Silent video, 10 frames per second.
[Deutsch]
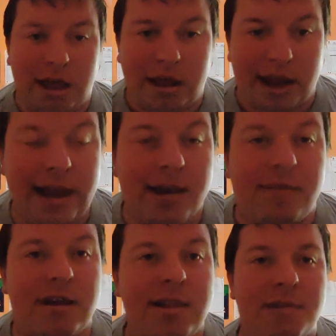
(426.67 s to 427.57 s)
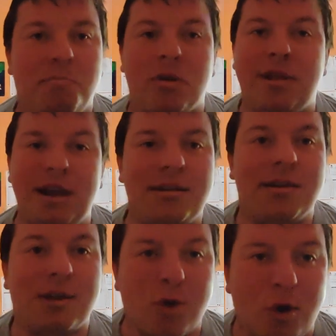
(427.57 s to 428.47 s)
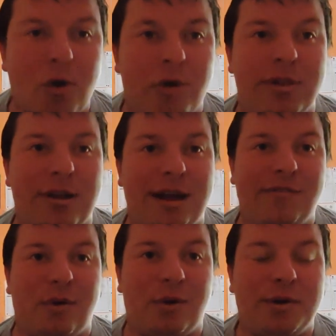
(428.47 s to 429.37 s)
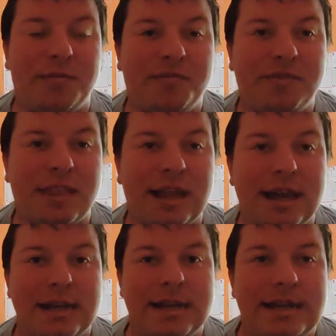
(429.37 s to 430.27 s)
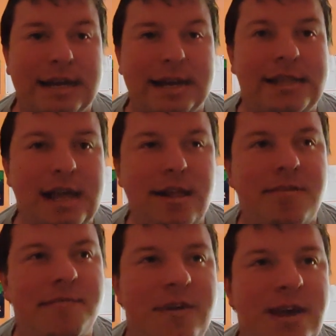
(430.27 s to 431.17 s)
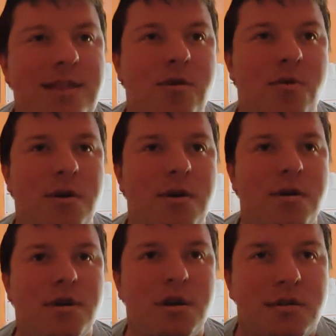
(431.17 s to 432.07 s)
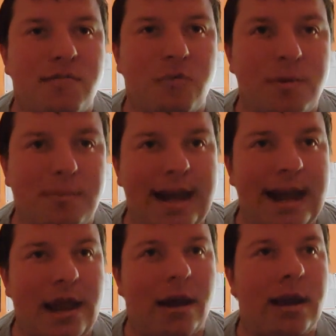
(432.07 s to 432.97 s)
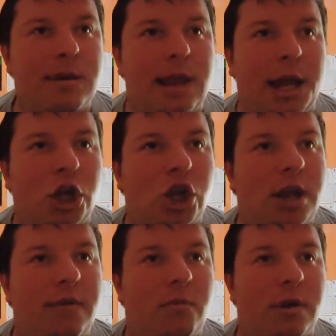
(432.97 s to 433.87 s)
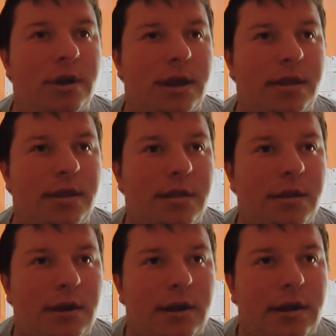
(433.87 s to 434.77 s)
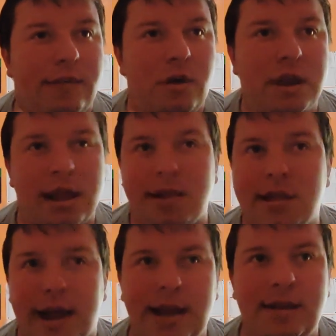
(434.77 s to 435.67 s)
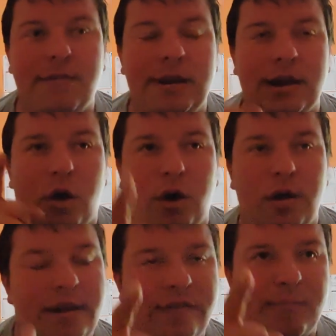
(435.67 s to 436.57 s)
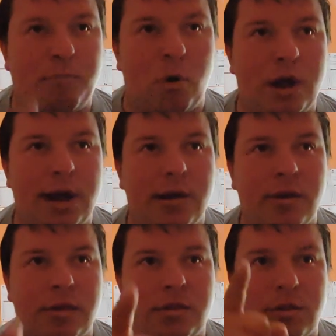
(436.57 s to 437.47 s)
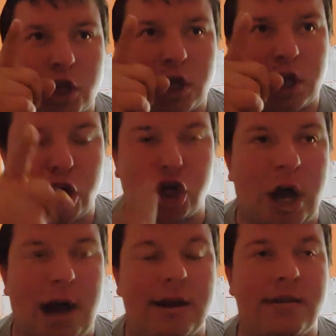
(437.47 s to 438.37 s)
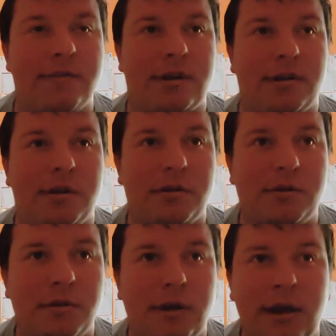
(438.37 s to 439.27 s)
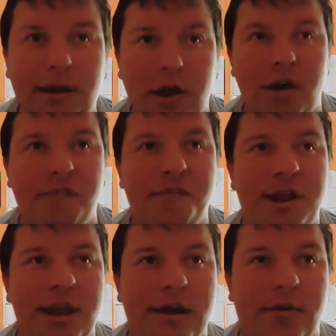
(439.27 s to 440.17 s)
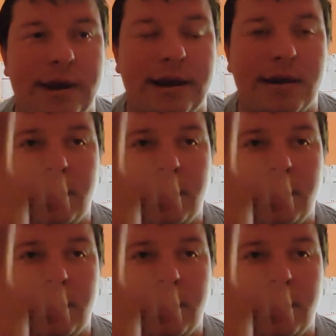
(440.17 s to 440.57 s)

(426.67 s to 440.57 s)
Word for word: Leidl, und was ist passiert? Ganz einfach. In diesem Video, wo meine Lache mit eingeschnitten worden ist, da wird gezeigt, wie der Oliver Bocher geschlagen wird in der Öffentlichkeit.